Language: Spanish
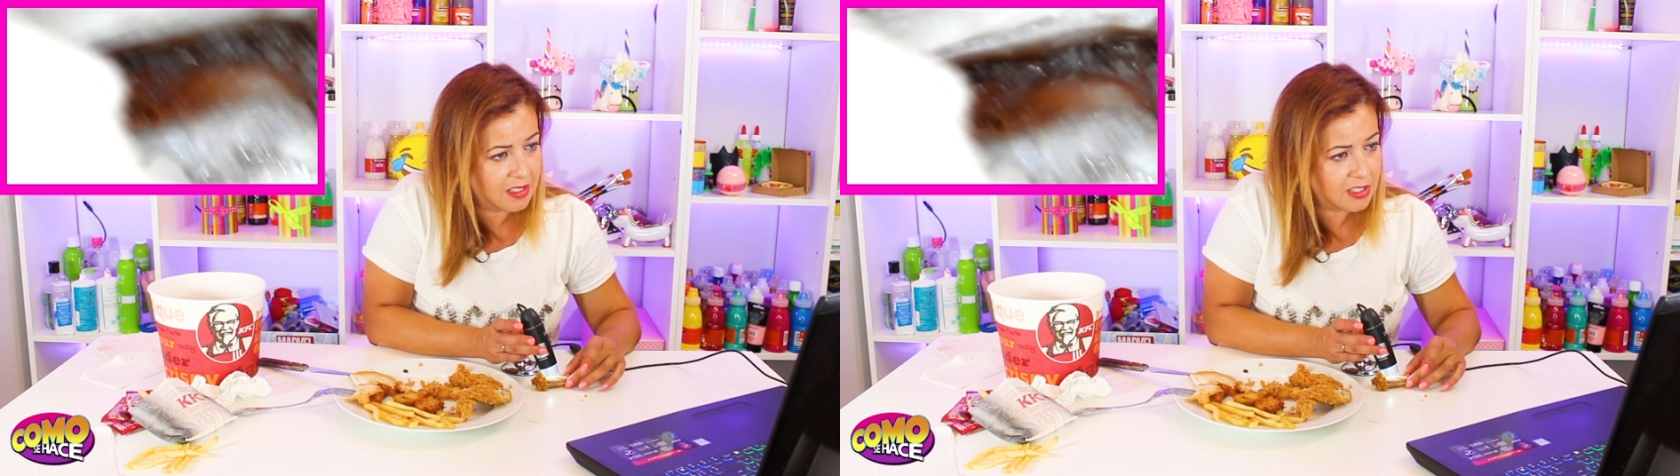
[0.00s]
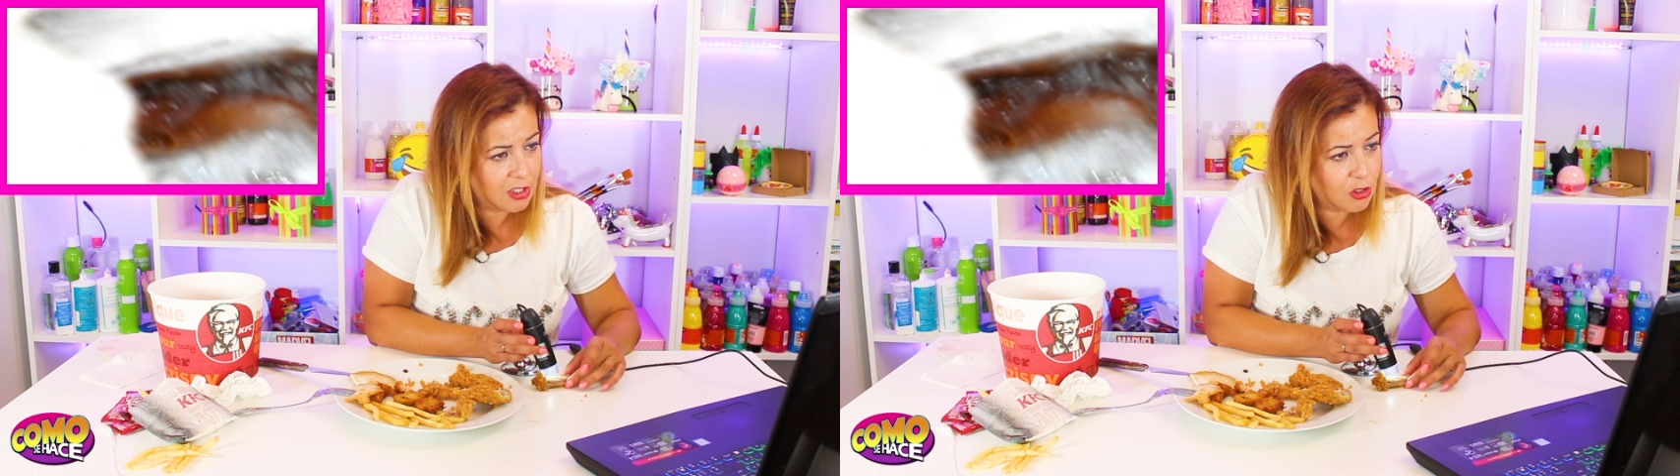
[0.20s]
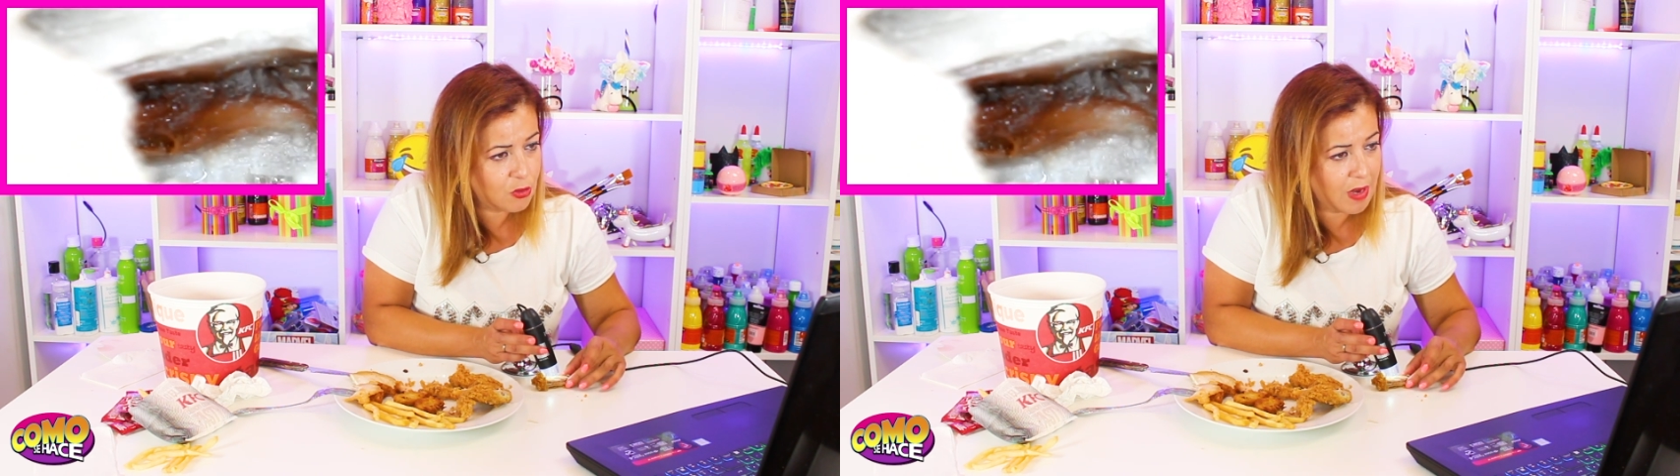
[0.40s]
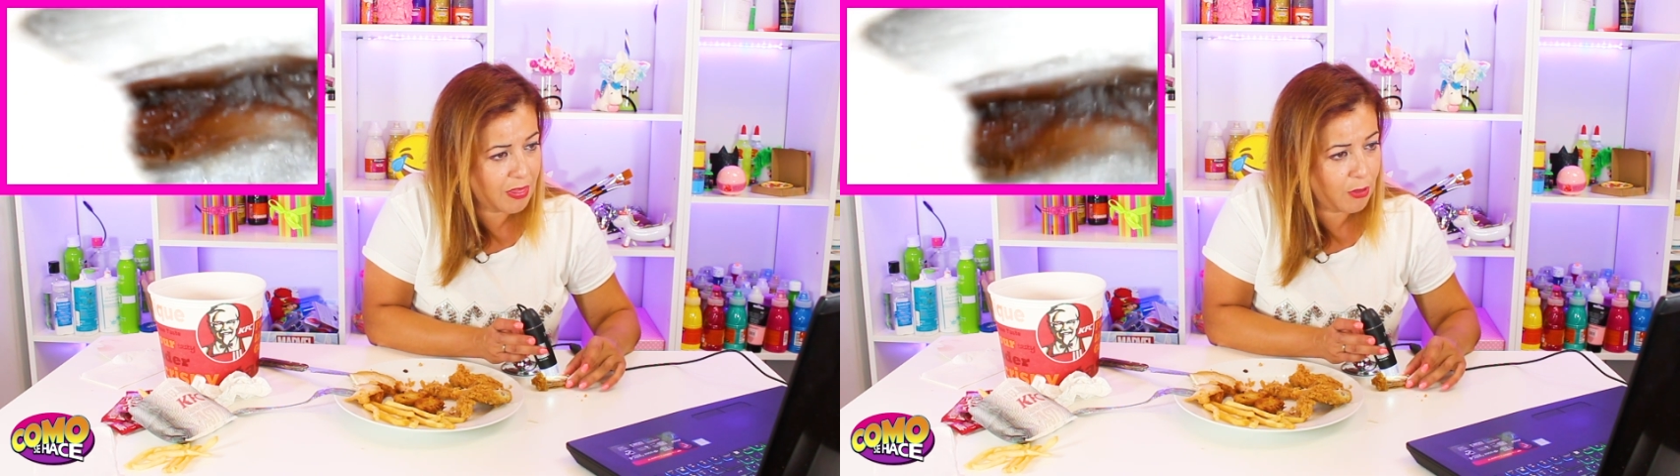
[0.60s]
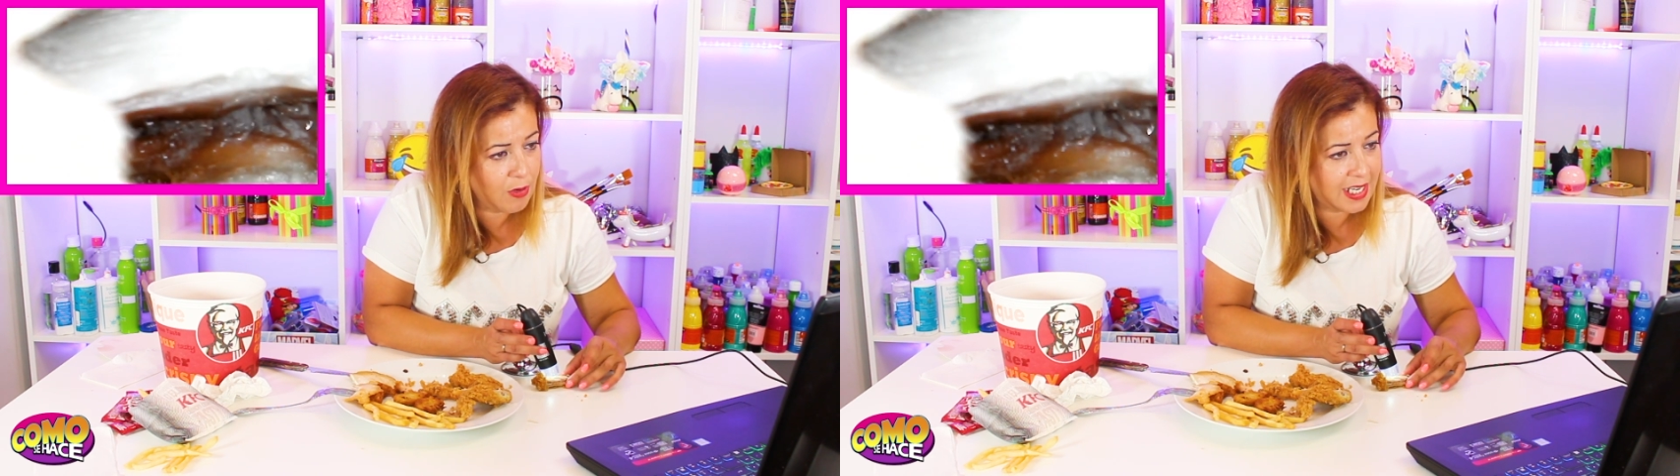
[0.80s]
Esto es una
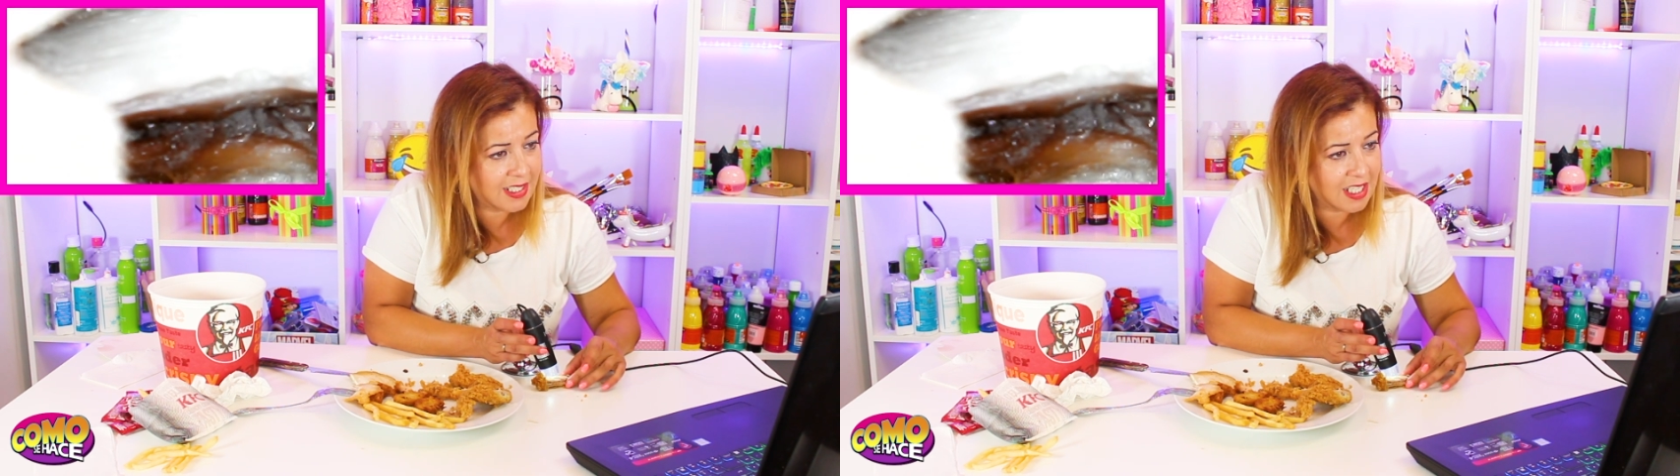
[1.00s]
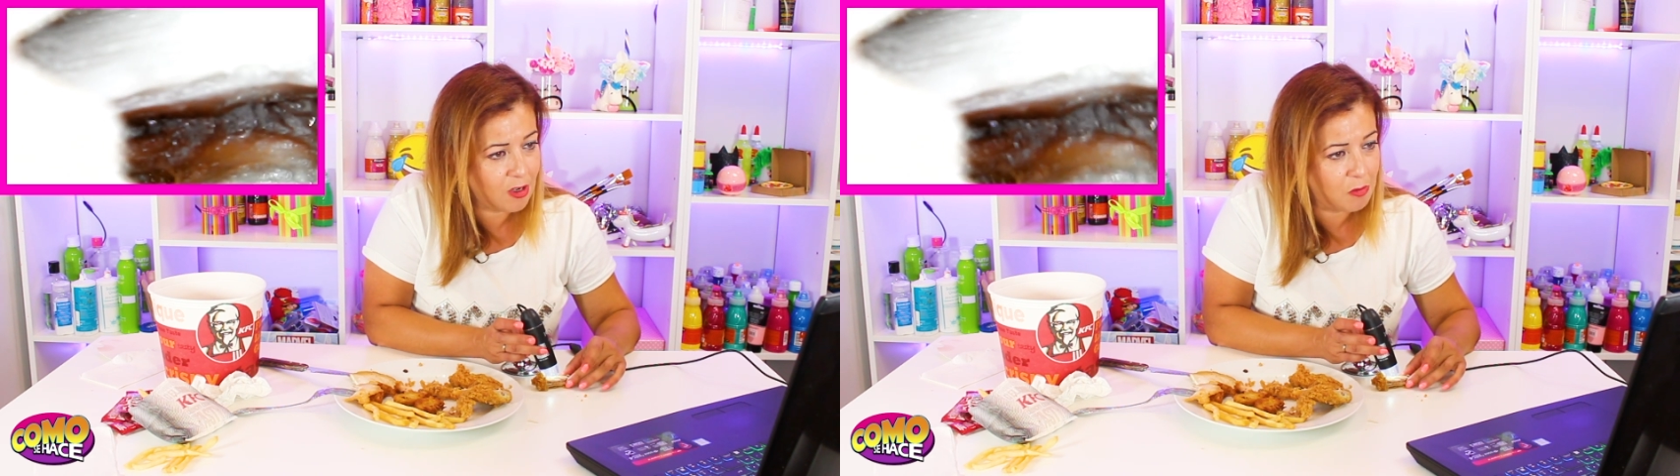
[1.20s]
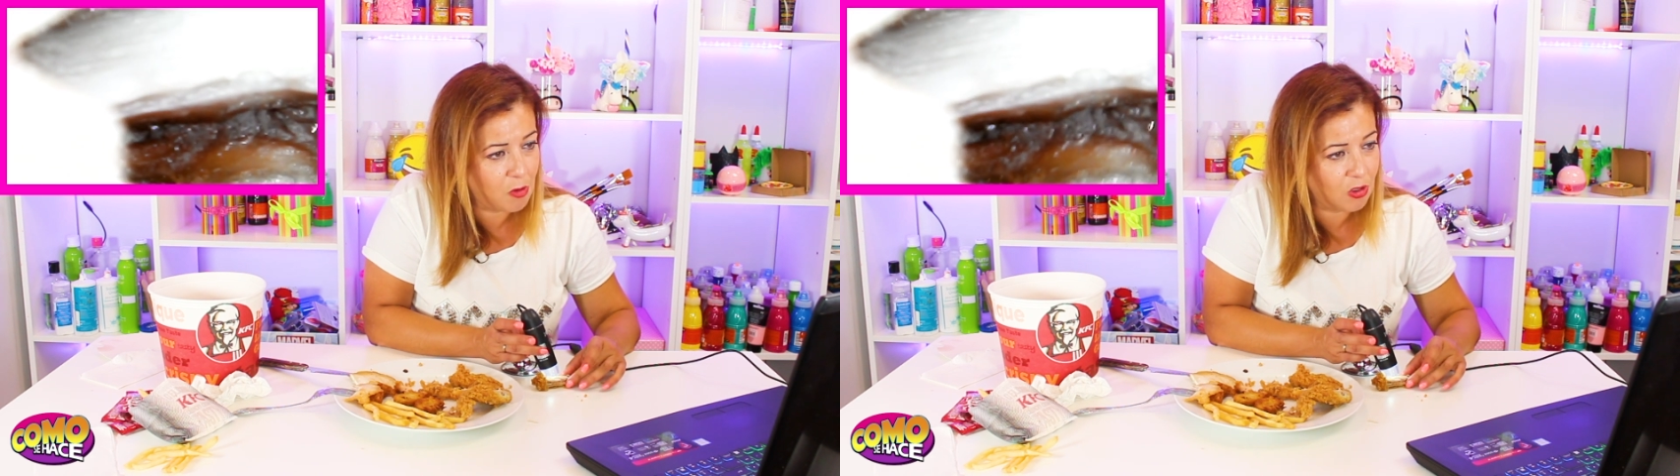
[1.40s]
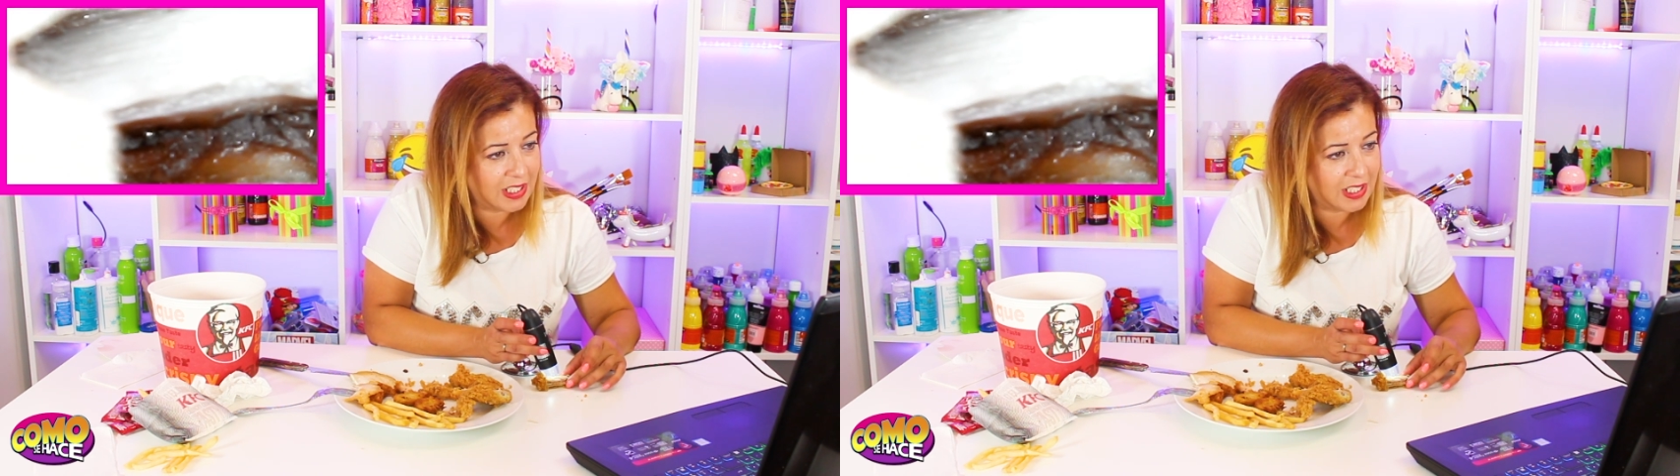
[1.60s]
zona así como